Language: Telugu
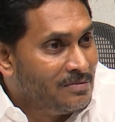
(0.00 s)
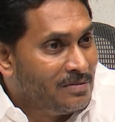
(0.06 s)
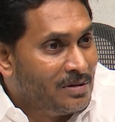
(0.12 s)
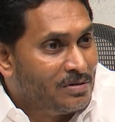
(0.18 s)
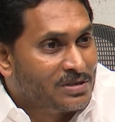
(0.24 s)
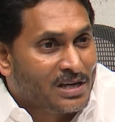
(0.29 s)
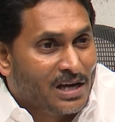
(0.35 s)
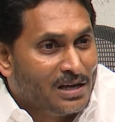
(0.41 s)

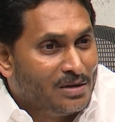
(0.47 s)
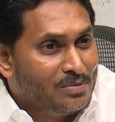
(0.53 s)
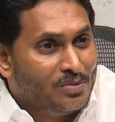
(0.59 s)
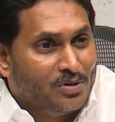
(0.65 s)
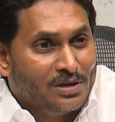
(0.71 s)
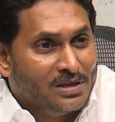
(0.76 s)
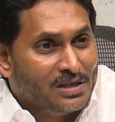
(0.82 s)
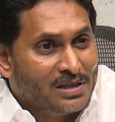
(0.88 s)
వ్యవసాయం
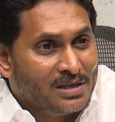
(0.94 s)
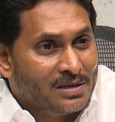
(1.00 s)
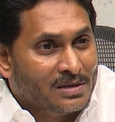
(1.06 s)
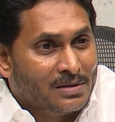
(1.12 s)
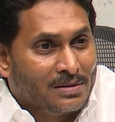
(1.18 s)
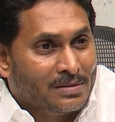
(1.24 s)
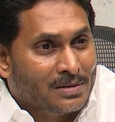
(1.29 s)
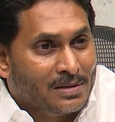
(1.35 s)
పోయింది
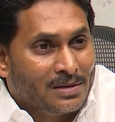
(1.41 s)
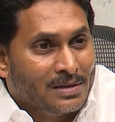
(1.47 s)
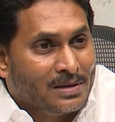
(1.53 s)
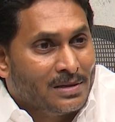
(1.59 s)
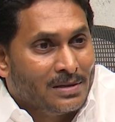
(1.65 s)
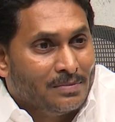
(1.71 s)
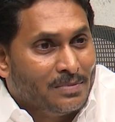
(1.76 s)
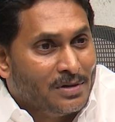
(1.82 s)

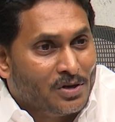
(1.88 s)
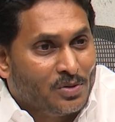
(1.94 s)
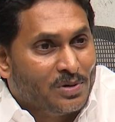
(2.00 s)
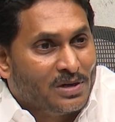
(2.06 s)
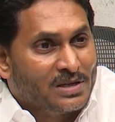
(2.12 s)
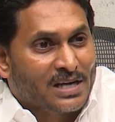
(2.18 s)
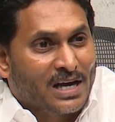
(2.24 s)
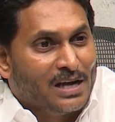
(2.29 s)

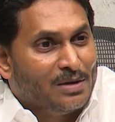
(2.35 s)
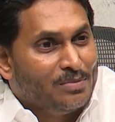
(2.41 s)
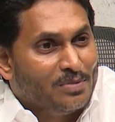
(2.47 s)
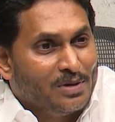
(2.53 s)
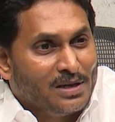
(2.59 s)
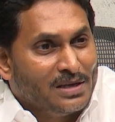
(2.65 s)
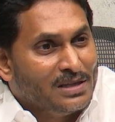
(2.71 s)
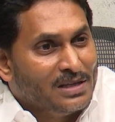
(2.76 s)
పెట్టుబడి సాయం
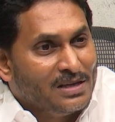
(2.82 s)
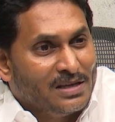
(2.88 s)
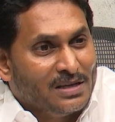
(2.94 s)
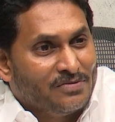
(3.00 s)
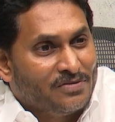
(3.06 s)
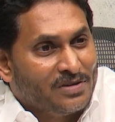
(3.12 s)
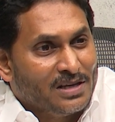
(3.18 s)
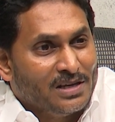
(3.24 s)
పోయింది
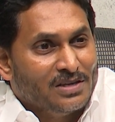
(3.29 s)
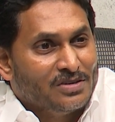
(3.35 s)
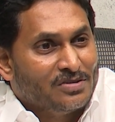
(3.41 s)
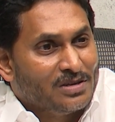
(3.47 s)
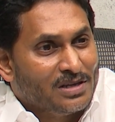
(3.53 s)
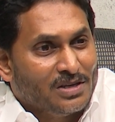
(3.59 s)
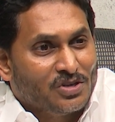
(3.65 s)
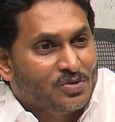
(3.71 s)
ఫ్రీ
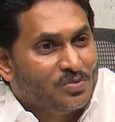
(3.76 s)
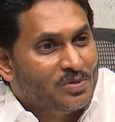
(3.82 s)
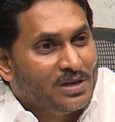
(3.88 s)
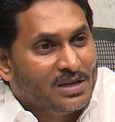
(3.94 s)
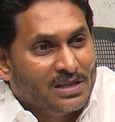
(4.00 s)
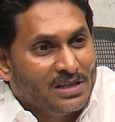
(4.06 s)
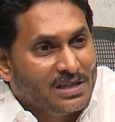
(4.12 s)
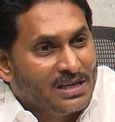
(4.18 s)
ఇన్సూరెన్స్
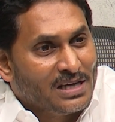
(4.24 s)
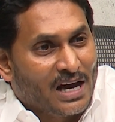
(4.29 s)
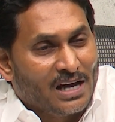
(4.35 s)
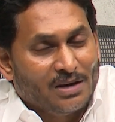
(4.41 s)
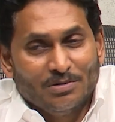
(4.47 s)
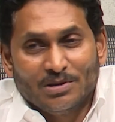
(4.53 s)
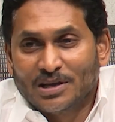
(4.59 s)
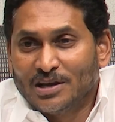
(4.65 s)
పోయింది
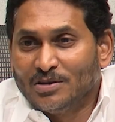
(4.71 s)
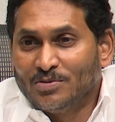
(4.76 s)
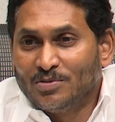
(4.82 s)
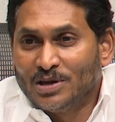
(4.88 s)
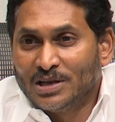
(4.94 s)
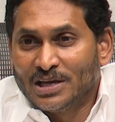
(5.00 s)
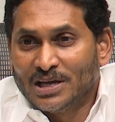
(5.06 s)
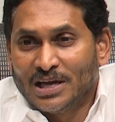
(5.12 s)
ఆర్బీకేలు
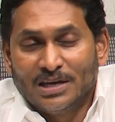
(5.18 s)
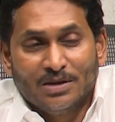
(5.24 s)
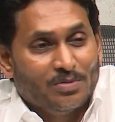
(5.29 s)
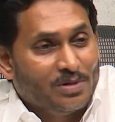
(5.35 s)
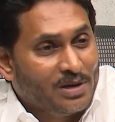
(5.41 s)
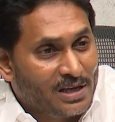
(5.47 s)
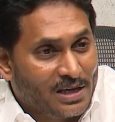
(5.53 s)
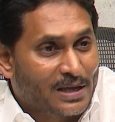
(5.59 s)
పోయినాయి అన్నీ
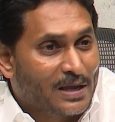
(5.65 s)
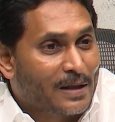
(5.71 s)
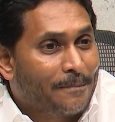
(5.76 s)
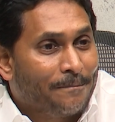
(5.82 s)
పోయినాయి